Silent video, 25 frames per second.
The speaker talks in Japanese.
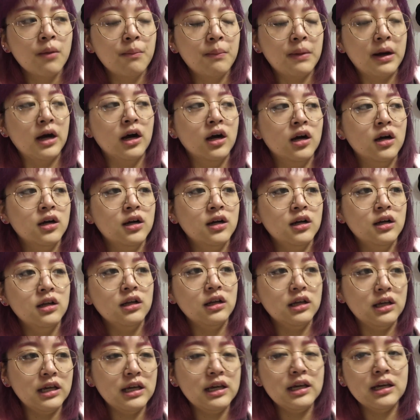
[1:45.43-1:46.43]
まあ
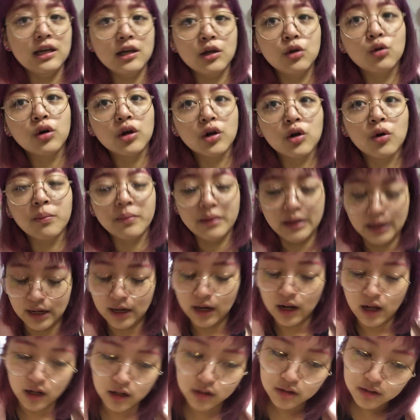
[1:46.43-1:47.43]
いい色々みたい
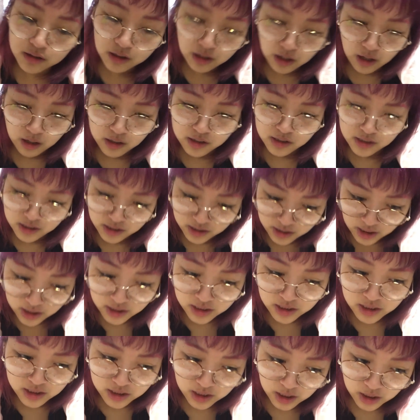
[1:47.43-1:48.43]
な感じで
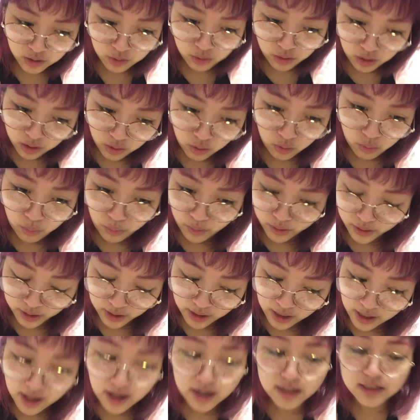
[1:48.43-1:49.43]
ちっちゃい時に覚えた
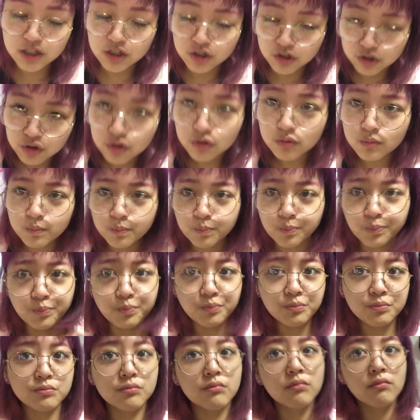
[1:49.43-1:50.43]
気がする
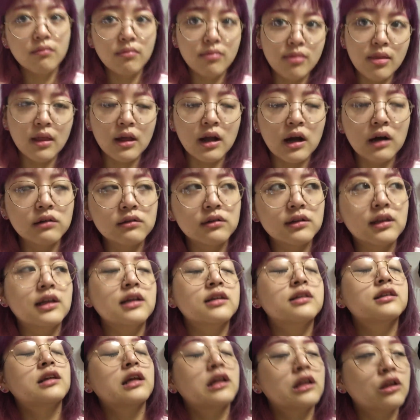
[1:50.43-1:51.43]
んで
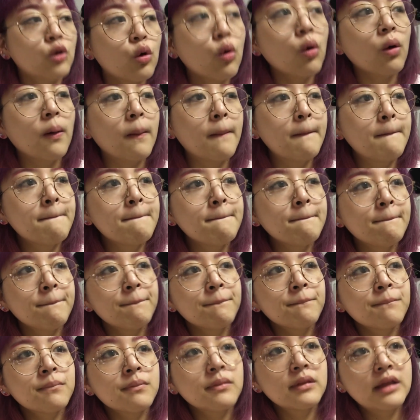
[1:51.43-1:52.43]
すけど、
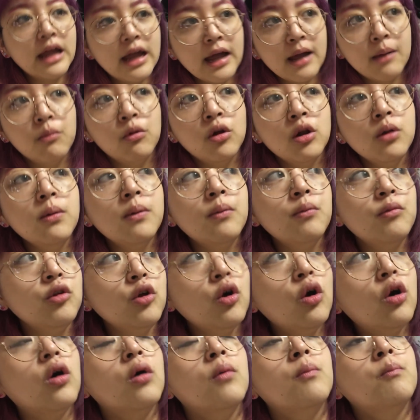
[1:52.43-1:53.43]
で森ママ
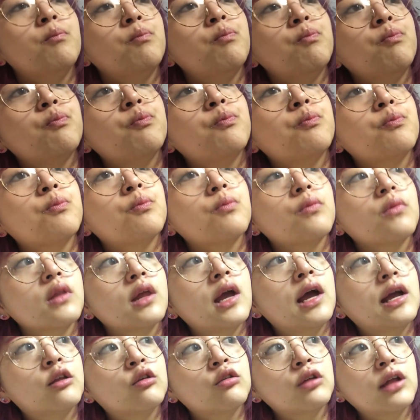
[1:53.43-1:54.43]
の、
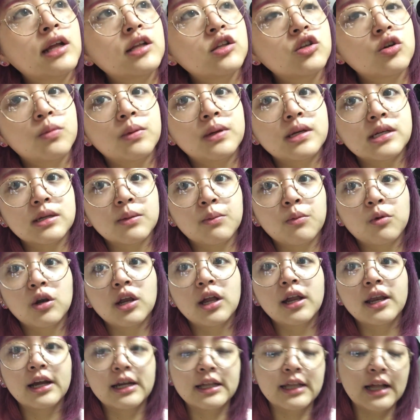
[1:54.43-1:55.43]
えー、と誕生日にじゃあ
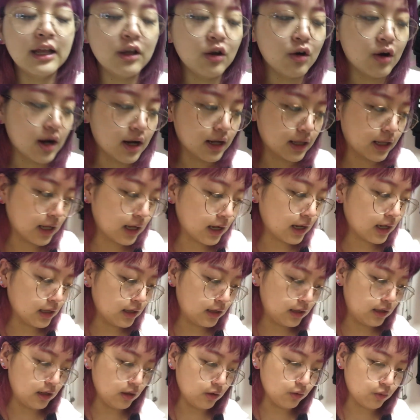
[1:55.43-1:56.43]
森有が何をあげたかっ
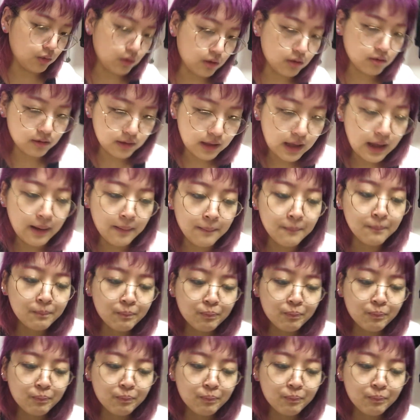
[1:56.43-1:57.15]
ていうとですね、